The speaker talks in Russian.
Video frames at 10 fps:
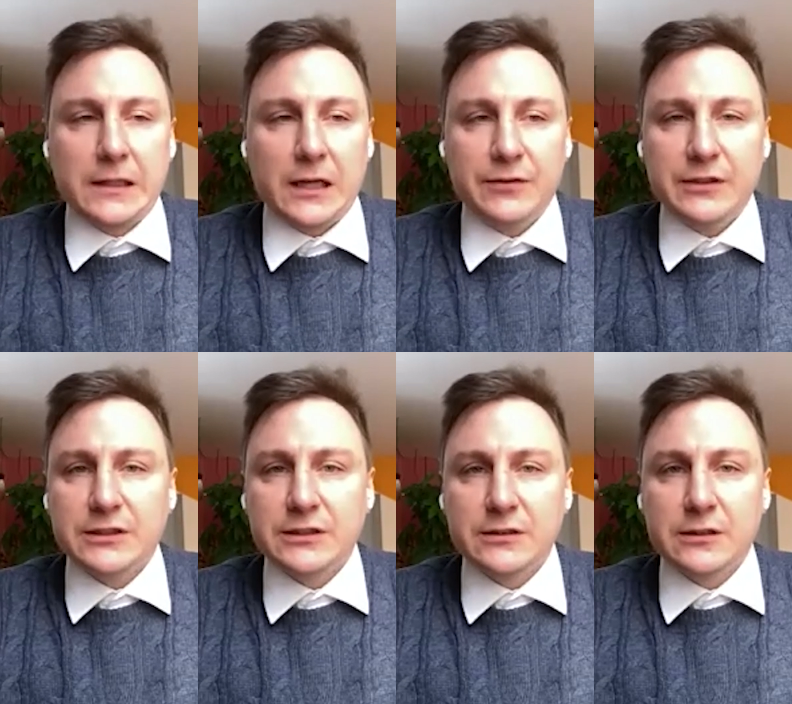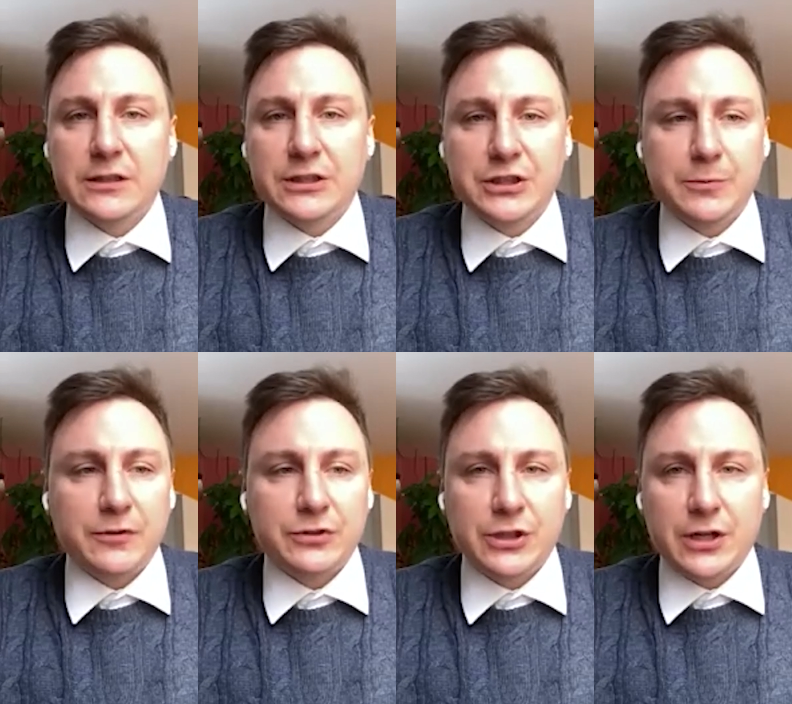Конвенции о защите
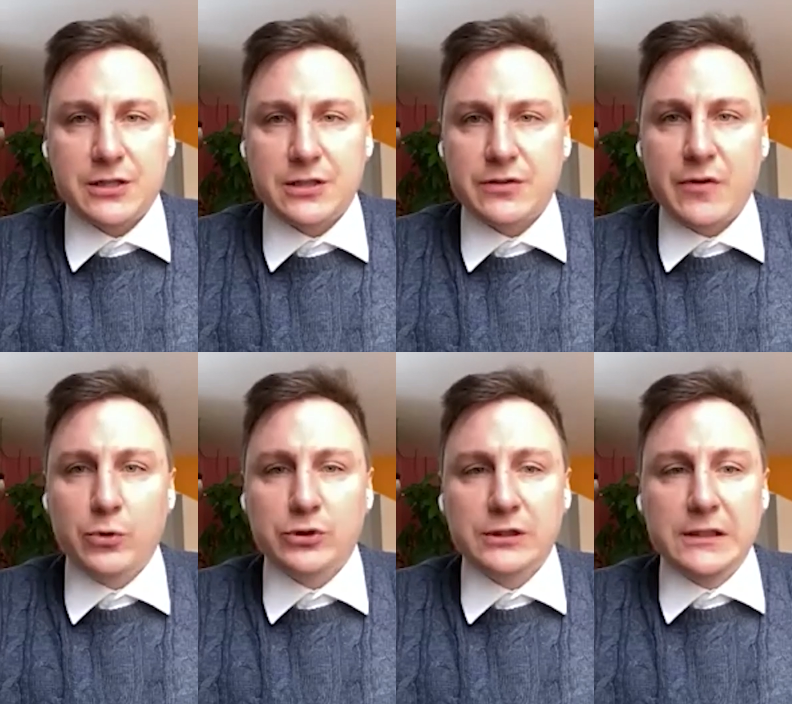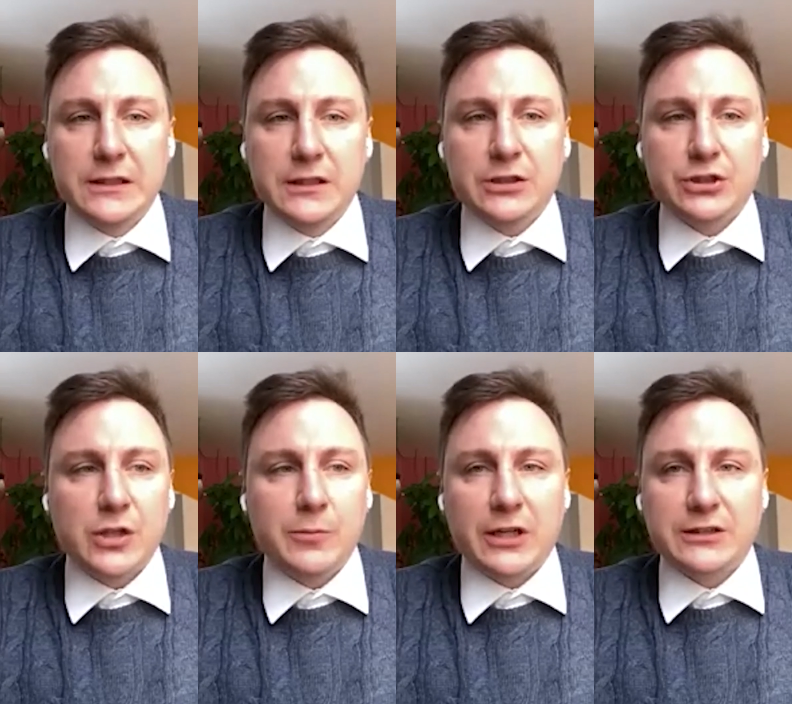прав человека и основных свобод. Эта
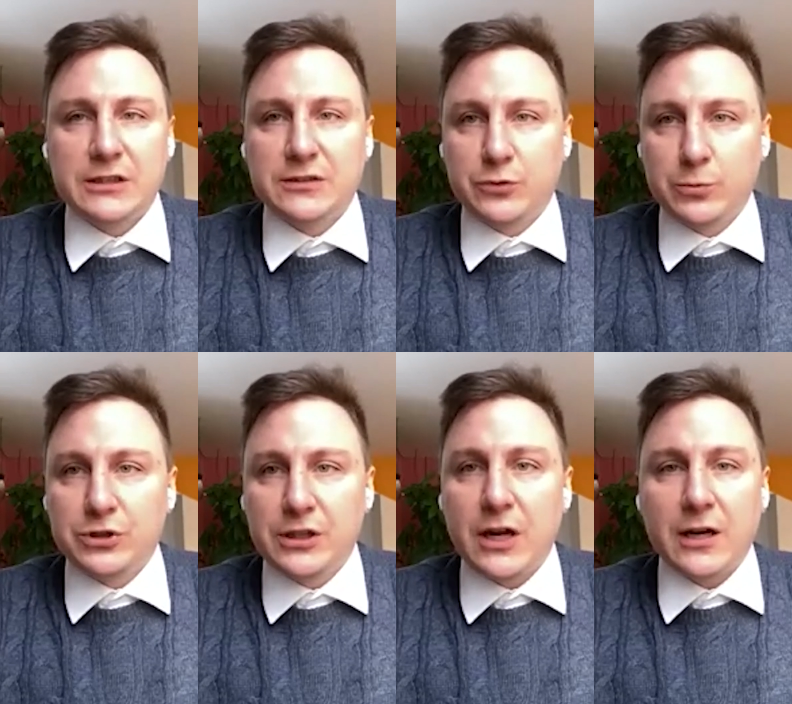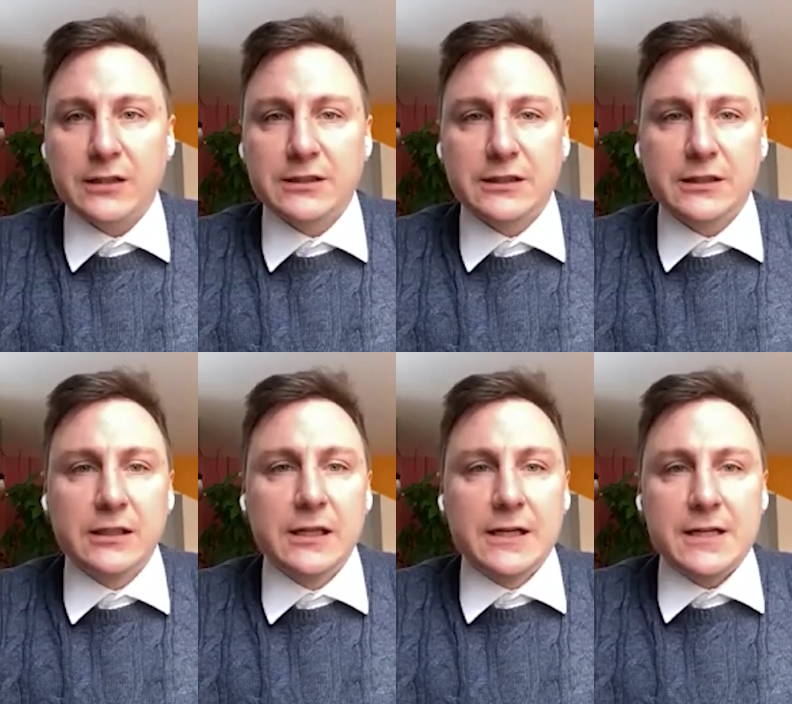жалоба касается в том числе как
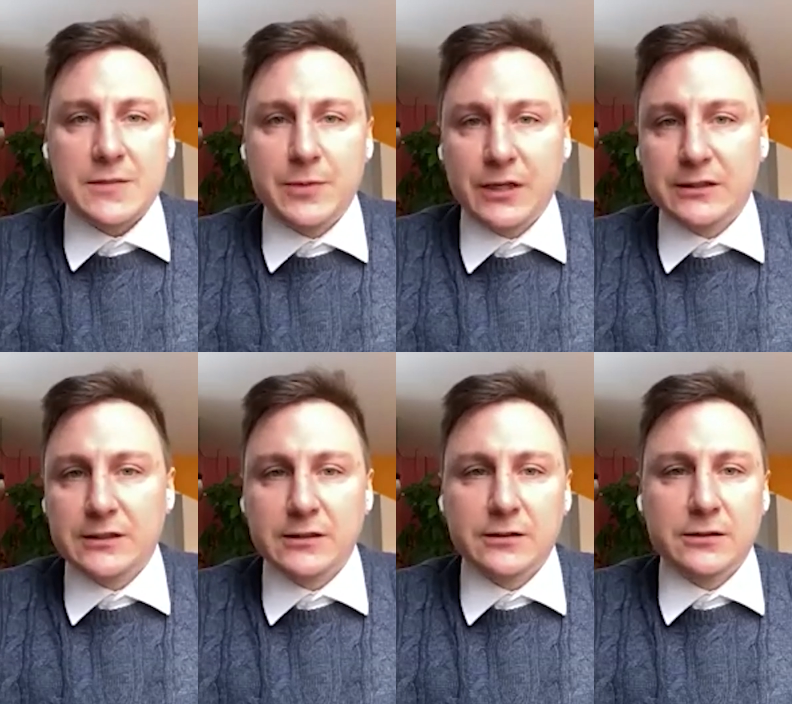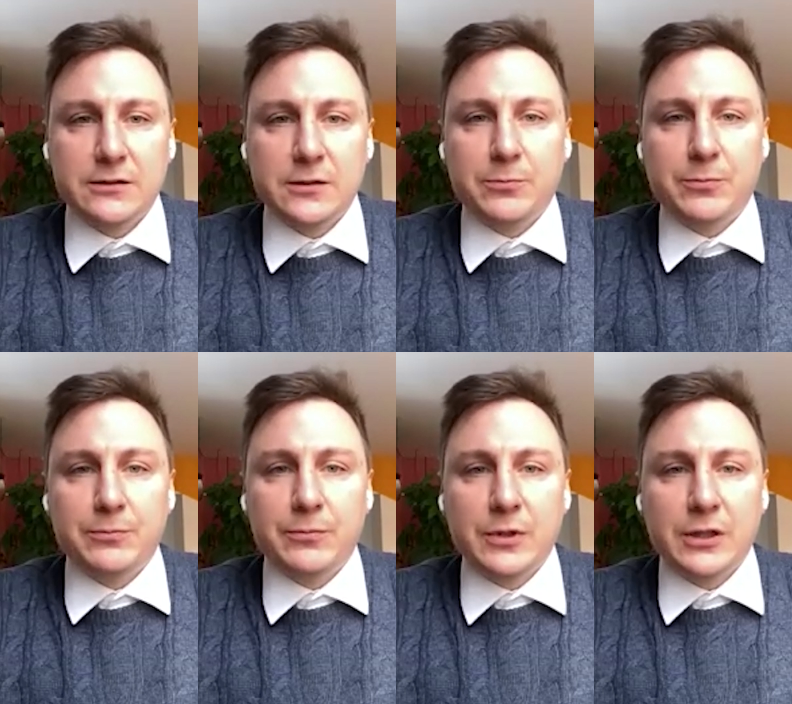раз-таки избрания и э,
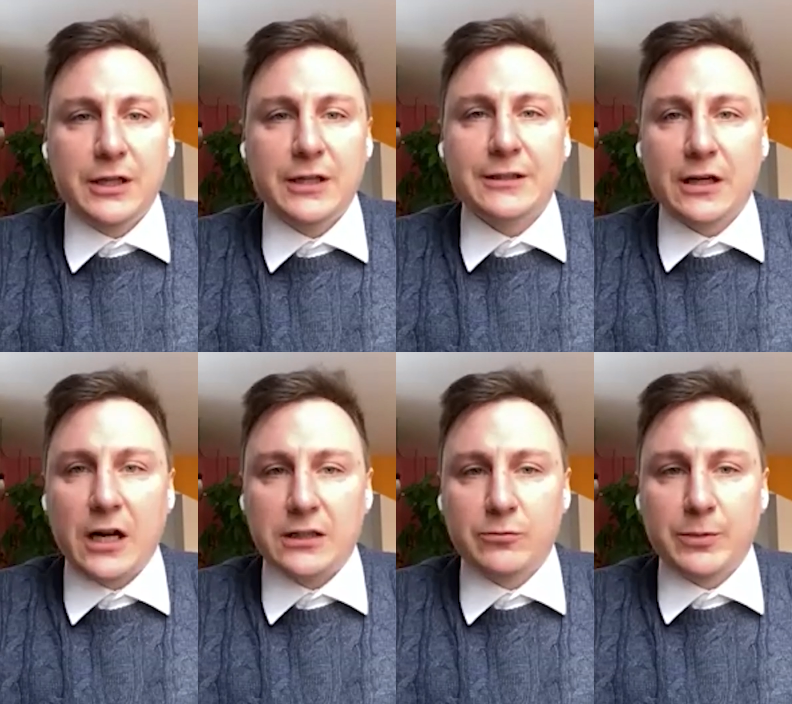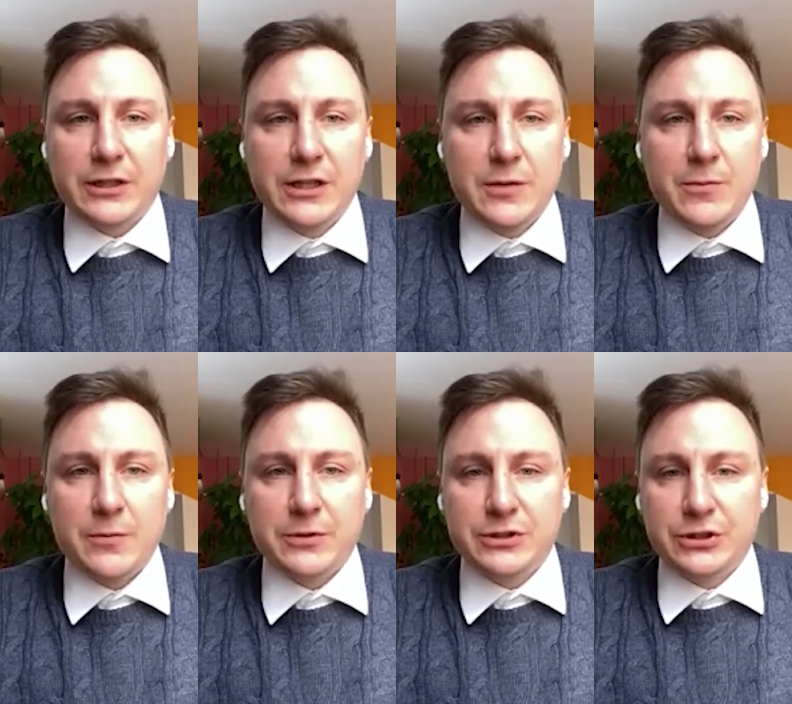неоднократного продления
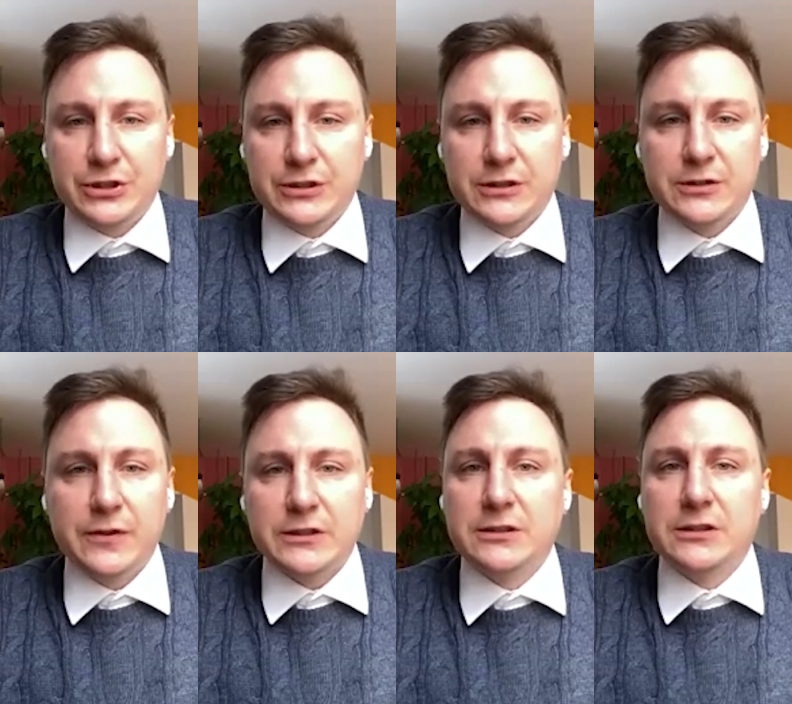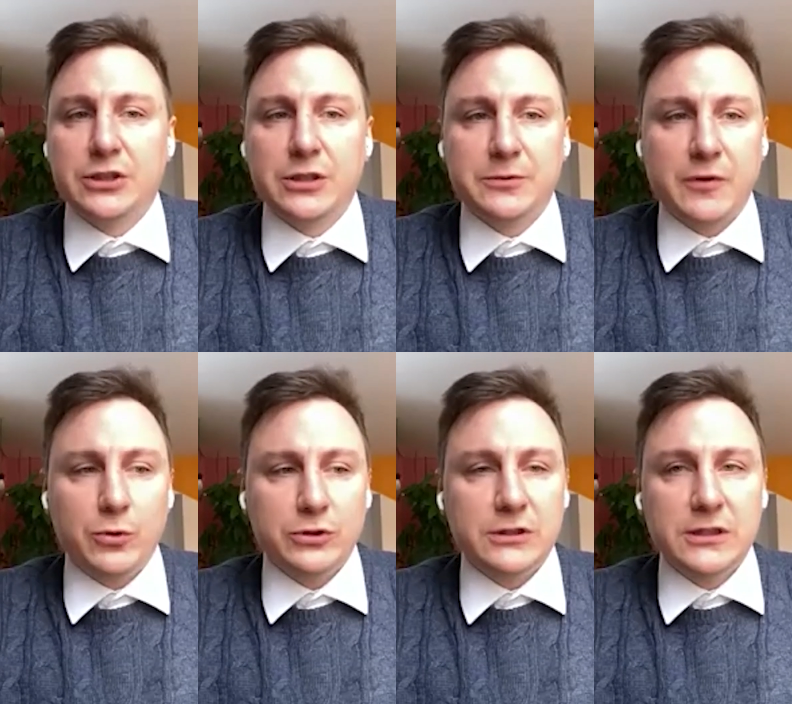меры пресечения, связанных с лишением
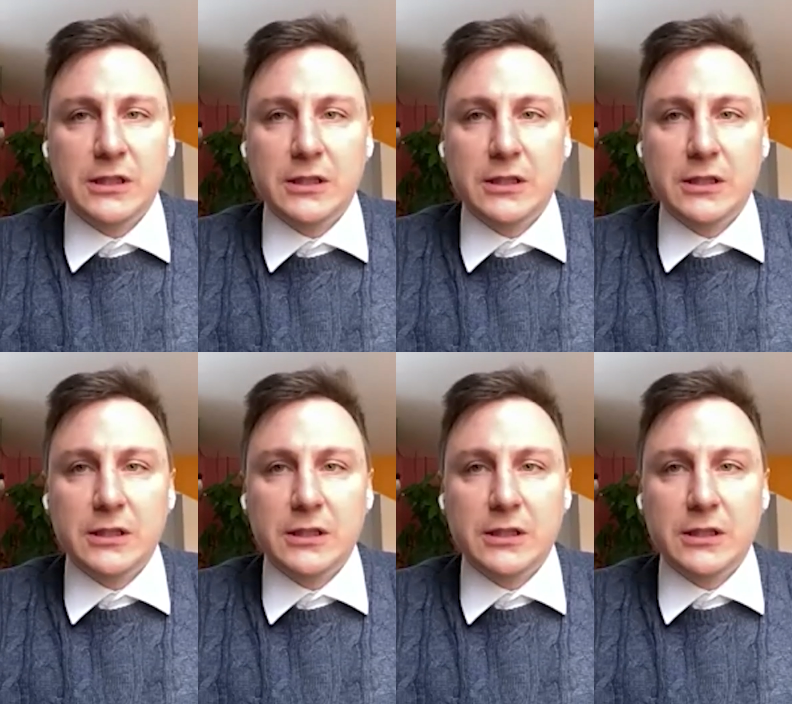свободы,